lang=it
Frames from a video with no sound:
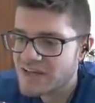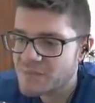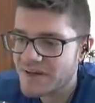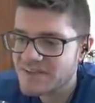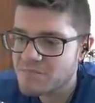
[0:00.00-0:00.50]

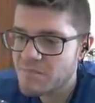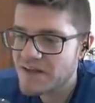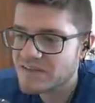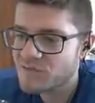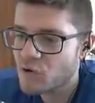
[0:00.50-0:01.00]
creeper di
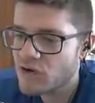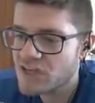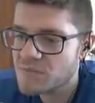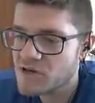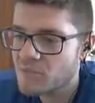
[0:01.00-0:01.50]
merda fuori che
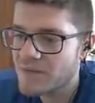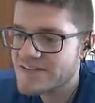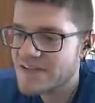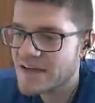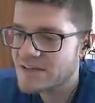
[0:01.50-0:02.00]
mi rompe le
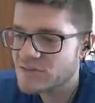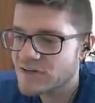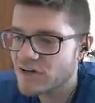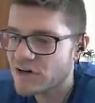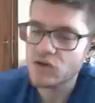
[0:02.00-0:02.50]
scatole,
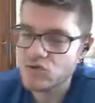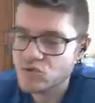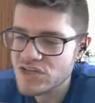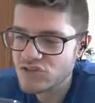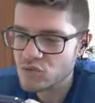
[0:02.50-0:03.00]
no?
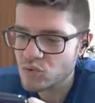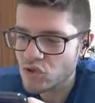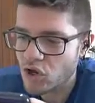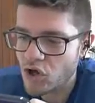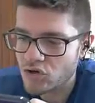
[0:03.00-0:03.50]
Costruisco tutto
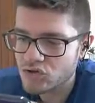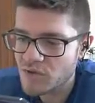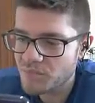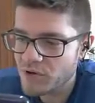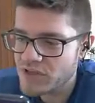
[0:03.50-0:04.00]
l'orto
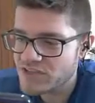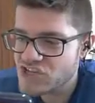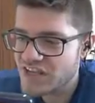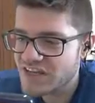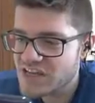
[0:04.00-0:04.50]
e poi c'è
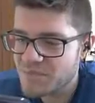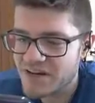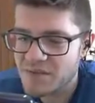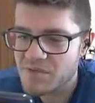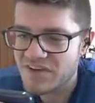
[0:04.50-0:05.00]
il creeper
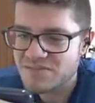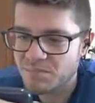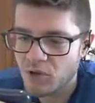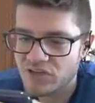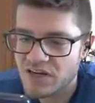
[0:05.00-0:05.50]
che mi fa
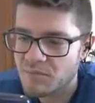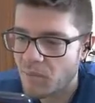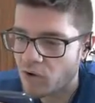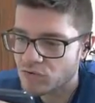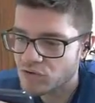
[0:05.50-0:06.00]
esplodere il
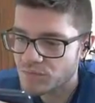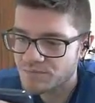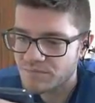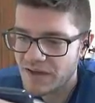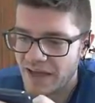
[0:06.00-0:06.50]
mondo.
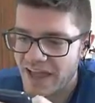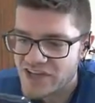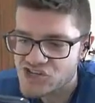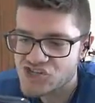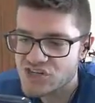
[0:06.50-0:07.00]

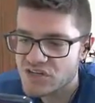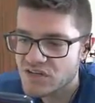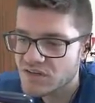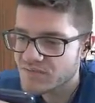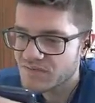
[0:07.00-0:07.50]
Esci.
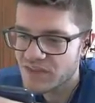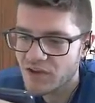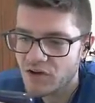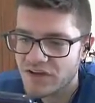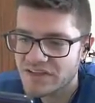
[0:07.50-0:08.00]

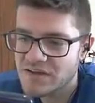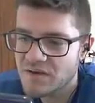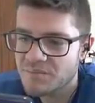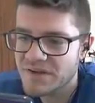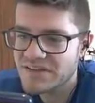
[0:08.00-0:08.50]
Ok, andiamo
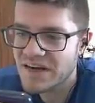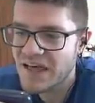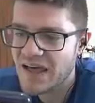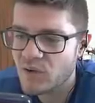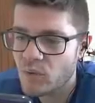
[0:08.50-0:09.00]
a prendere
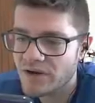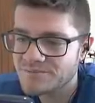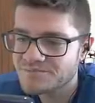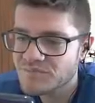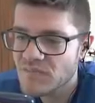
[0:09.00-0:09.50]
l'acqua.
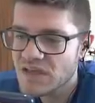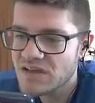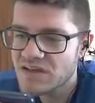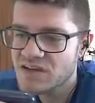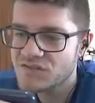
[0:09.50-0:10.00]

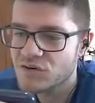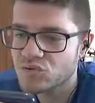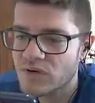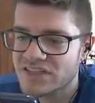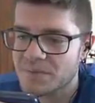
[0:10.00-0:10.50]

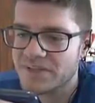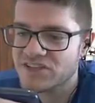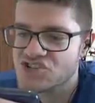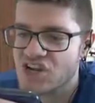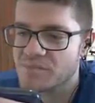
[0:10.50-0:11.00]

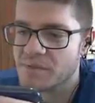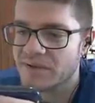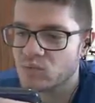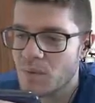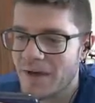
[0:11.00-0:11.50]
Fortunatamente ce l'abbiamo a
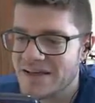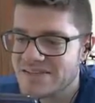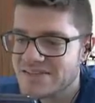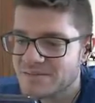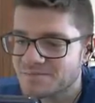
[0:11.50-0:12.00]
due
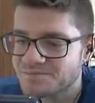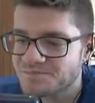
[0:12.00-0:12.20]
passi.